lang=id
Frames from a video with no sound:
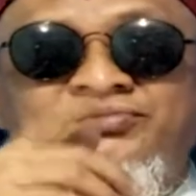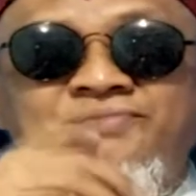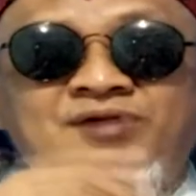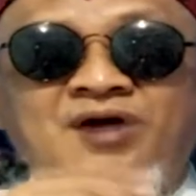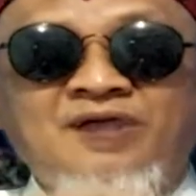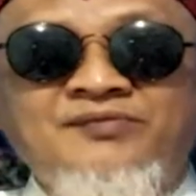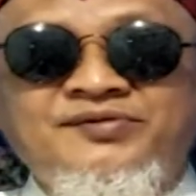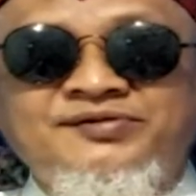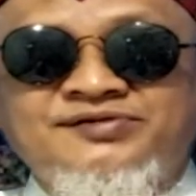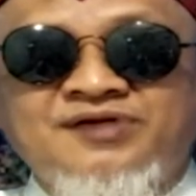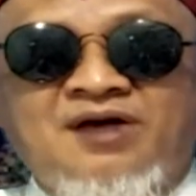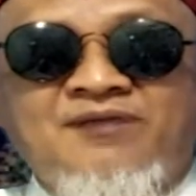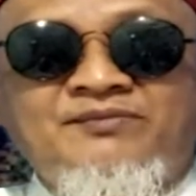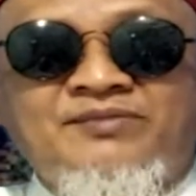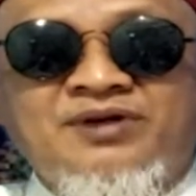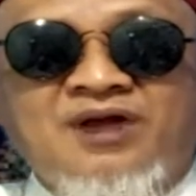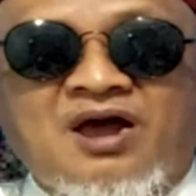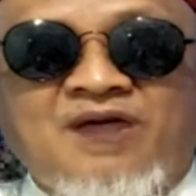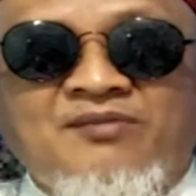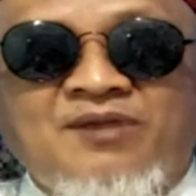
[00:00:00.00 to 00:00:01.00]
juga bisa
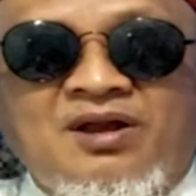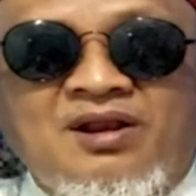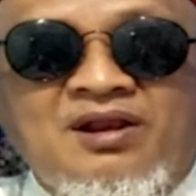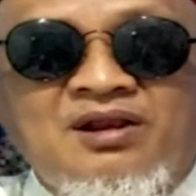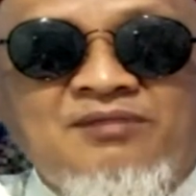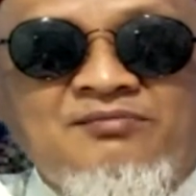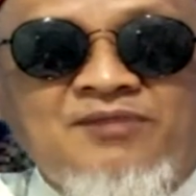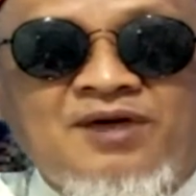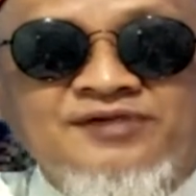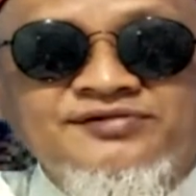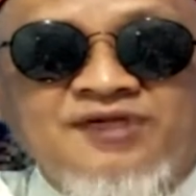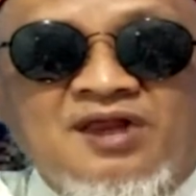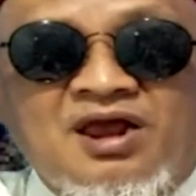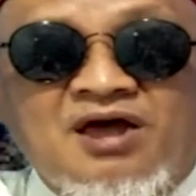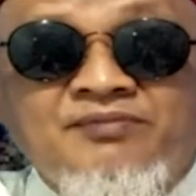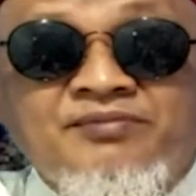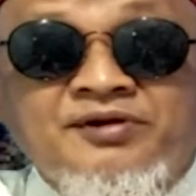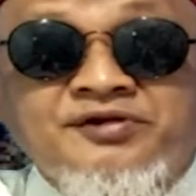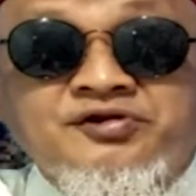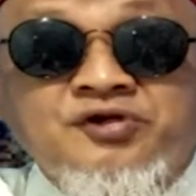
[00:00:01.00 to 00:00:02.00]
meramal
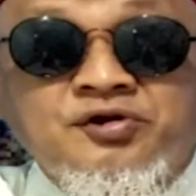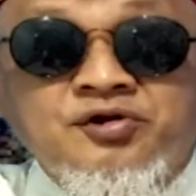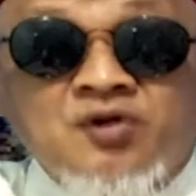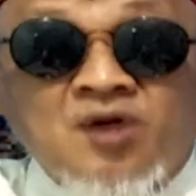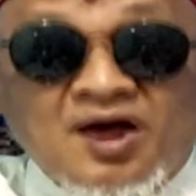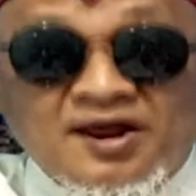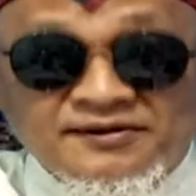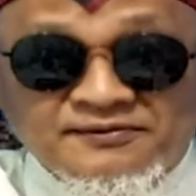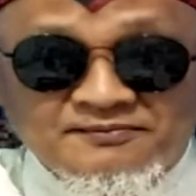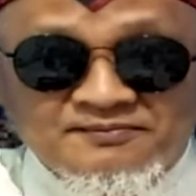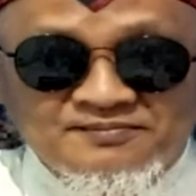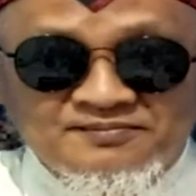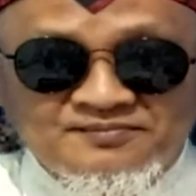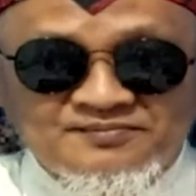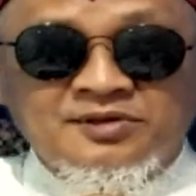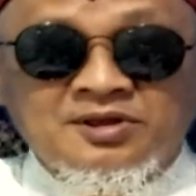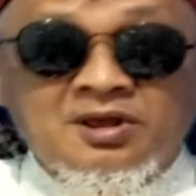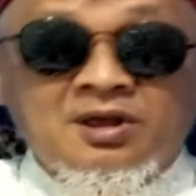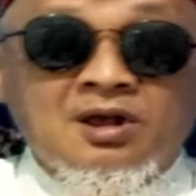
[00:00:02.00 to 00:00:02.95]
masalah perjodohan.